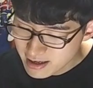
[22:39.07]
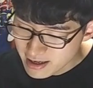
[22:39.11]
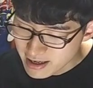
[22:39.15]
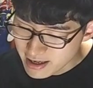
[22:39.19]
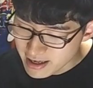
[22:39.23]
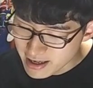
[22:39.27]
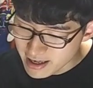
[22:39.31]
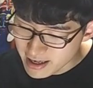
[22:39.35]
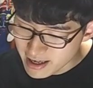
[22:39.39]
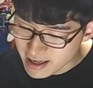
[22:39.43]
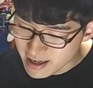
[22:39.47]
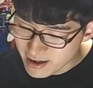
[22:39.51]

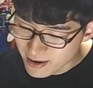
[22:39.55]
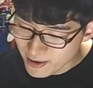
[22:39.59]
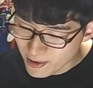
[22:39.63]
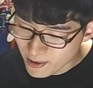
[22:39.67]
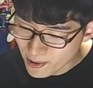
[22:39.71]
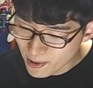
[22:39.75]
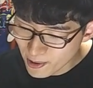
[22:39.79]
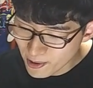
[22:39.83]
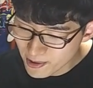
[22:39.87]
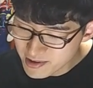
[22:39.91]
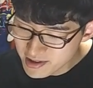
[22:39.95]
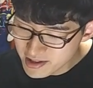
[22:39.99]
えー、
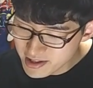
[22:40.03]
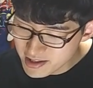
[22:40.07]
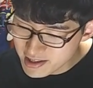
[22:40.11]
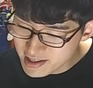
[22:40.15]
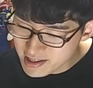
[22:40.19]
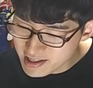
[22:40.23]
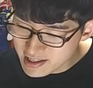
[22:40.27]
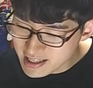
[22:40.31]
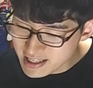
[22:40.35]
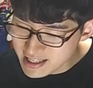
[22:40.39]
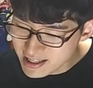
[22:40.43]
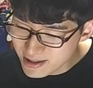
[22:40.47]
本好
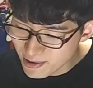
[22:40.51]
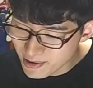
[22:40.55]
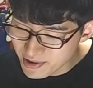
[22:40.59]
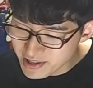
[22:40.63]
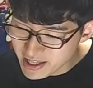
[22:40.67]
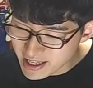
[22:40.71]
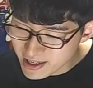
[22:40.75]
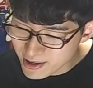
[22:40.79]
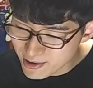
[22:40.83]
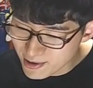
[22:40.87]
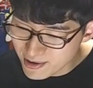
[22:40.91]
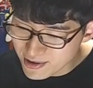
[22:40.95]
きの
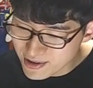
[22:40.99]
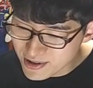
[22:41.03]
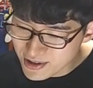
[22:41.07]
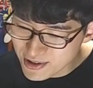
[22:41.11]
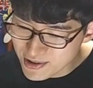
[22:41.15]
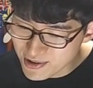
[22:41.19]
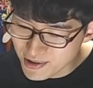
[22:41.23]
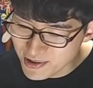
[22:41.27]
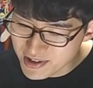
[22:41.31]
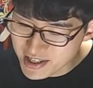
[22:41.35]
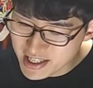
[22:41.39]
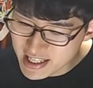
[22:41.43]
下克
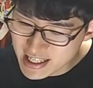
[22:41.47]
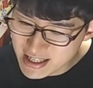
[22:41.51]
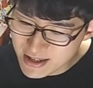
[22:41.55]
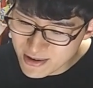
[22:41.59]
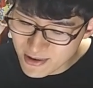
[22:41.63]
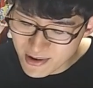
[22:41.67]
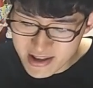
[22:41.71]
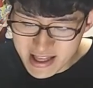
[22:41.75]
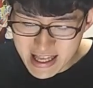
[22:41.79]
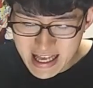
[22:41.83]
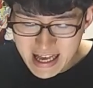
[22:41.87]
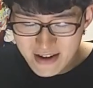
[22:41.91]
上、師
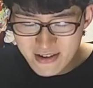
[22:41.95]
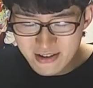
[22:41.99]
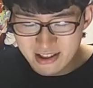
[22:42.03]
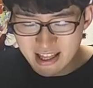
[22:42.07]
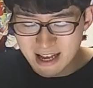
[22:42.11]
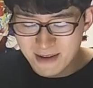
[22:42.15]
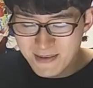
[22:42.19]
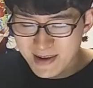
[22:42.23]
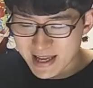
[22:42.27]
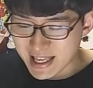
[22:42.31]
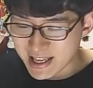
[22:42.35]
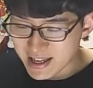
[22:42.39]
匠になる
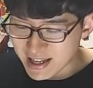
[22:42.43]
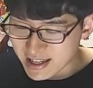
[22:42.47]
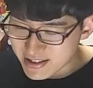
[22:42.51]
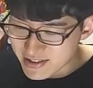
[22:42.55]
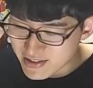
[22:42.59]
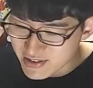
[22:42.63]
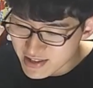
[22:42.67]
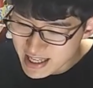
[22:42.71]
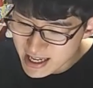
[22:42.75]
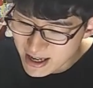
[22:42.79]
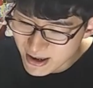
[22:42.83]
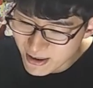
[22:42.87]
ためには
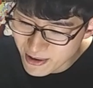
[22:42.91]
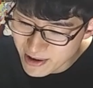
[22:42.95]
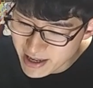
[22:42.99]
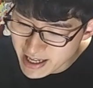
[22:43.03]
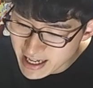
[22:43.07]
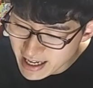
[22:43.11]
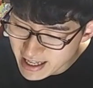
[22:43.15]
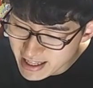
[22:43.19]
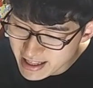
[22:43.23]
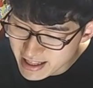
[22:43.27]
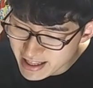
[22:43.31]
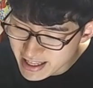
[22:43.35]
手段を
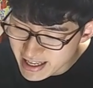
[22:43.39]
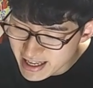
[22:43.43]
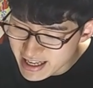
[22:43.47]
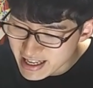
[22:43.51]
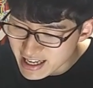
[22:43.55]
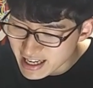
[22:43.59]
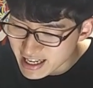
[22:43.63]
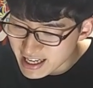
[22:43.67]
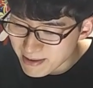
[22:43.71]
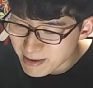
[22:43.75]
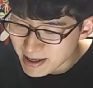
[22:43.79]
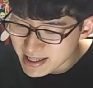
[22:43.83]
選んでい
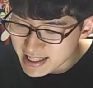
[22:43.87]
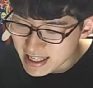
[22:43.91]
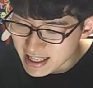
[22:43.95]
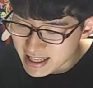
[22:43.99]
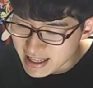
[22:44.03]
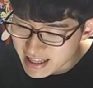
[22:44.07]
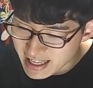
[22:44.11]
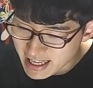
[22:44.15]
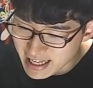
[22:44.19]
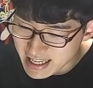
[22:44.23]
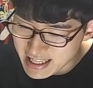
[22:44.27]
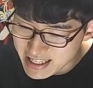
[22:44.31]
られませ
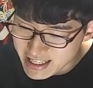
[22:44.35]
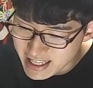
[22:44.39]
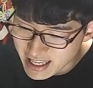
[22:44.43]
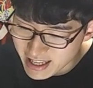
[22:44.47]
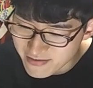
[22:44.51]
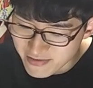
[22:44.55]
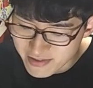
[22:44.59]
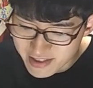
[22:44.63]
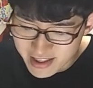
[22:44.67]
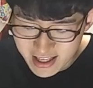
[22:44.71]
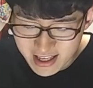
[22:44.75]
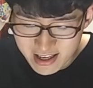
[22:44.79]
ん。第
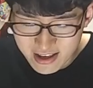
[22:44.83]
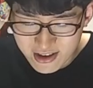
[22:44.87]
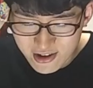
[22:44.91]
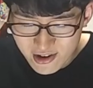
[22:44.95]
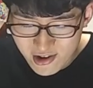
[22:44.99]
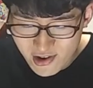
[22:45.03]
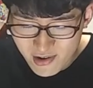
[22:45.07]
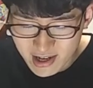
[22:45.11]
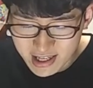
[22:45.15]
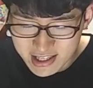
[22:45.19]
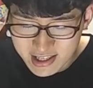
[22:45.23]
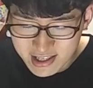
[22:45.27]
3期
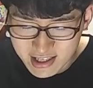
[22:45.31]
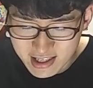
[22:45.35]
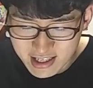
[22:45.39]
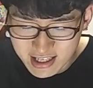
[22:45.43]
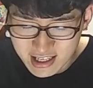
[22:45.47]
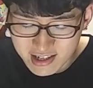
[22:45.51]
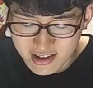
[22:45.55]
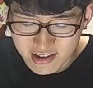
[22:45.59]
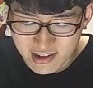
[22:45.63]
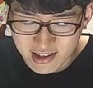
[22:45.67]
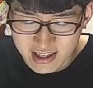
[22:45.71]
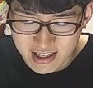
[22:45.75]
9話、
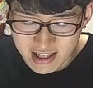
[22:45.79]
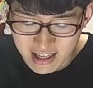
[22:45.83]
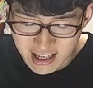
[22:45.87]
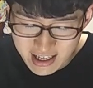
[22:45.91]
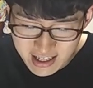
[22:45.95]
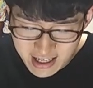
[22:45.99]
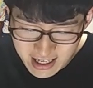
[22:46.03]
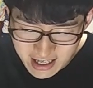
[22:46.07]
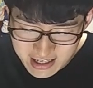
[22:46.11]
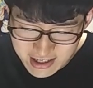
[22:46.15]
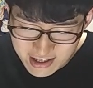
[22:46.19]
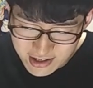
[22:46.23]
通
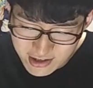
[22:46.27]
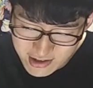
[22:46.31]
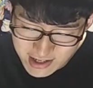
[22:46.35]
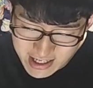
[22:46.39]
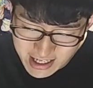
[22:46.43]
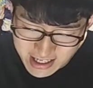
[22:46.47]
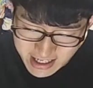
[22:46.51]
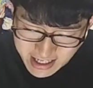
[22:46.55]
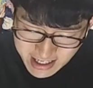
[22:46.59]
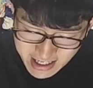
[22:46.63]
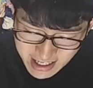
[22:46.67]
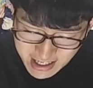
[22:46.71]
算通
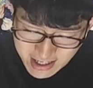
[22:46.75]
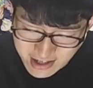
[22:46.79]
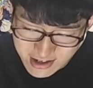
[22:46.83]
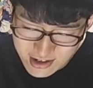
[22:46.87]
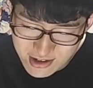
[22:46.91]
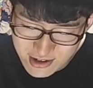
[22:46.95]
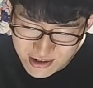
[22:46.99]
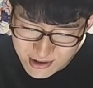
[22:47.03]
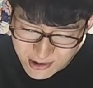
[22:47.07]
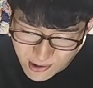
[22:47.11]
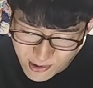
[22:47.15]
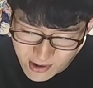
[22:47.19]
算して
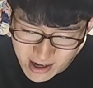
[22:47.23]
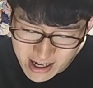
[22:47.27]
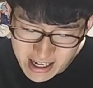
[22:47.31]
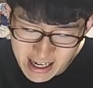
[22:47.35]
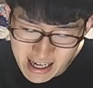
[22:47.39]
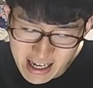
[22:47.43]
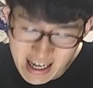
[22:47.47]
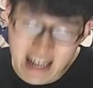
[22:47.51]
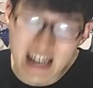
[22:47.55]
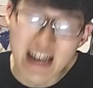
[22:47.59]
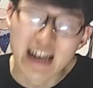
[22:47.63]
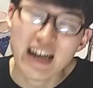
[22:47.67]
35話
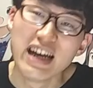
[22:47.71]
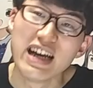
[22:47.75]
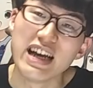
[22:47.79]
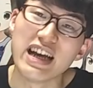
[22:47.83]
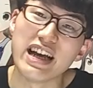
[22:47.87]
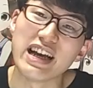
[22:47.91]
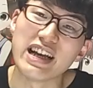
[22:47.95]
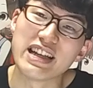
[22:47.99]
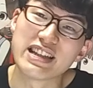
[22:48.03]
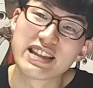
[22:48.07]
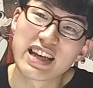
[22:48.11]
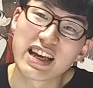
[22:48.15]
が、
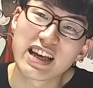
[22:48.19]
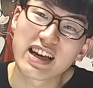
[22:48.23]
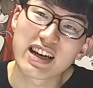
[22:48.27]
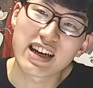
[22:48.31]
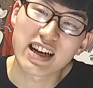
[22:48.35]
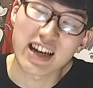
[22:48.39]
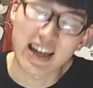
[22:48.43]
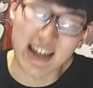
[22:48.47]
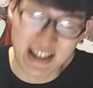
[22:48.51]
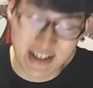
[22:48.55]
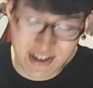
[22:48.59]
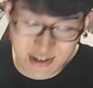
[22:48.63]
えー、前
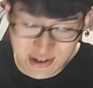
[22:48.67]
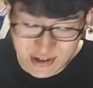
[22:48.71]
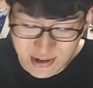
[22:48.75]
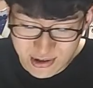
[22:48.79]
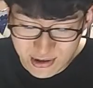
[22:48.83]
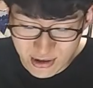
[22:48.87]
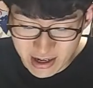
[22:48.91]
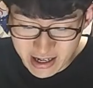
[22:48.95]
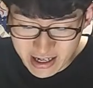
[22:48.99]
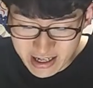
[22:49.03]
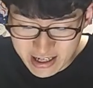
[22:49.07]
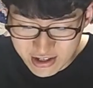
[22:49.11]
回
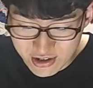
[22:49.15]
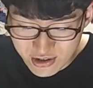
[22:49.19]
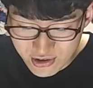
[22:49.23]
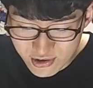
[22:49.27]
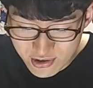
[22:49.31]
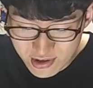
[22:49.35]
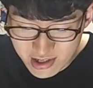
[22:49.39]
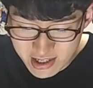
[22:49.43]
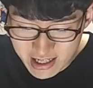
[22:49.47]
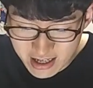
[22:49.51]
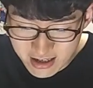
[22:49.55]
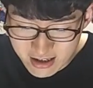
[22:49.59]
15位から
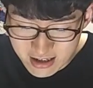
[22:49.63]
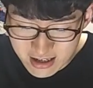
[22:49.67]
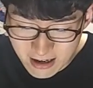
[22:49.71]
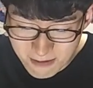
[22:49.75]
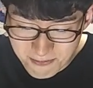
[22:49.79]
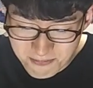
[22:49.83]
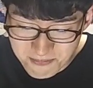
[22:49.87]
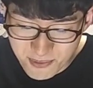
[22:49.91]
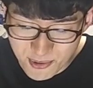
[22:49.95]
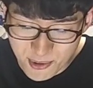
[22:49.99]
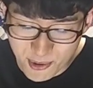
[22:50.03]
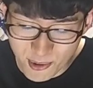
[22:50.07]
12
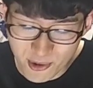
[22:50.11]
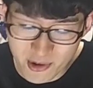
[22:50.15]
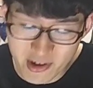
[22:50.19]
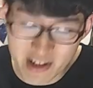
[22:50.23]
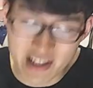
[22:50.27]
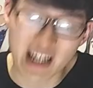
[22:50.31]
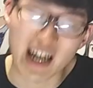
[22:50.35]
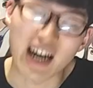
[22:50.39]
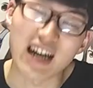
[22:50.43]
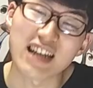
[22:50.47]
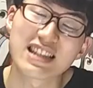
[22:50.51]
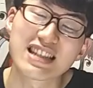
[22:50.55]
ランクアップ。ここに
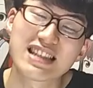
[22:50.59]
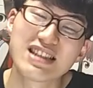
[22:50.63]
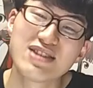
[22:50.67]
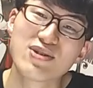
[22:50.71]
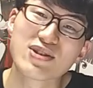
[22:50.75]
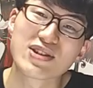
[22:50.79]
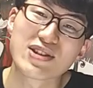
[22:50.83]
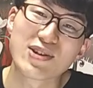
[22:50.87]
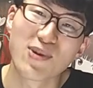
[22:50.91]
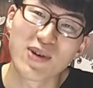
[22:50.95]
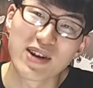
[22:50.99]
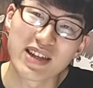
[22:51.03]
て初の
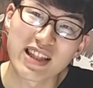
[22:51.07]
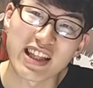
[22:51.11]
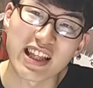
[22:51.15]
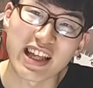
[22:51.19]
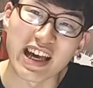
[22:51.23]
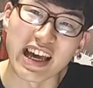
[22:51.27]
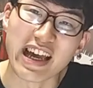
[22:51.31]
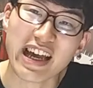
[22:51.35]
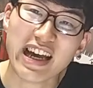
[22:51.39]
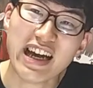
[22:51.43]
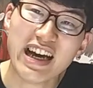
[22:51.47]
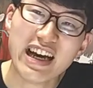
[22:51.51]
1桁
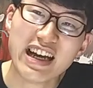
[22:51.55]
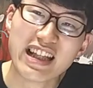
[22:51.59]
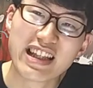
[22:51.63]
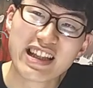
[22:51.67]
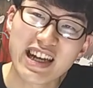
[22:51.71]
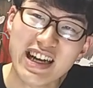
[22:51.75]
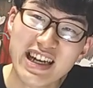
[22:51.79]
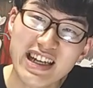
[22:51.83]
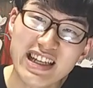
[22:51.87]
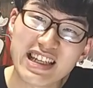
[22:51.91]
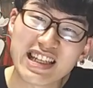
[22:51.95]
台、第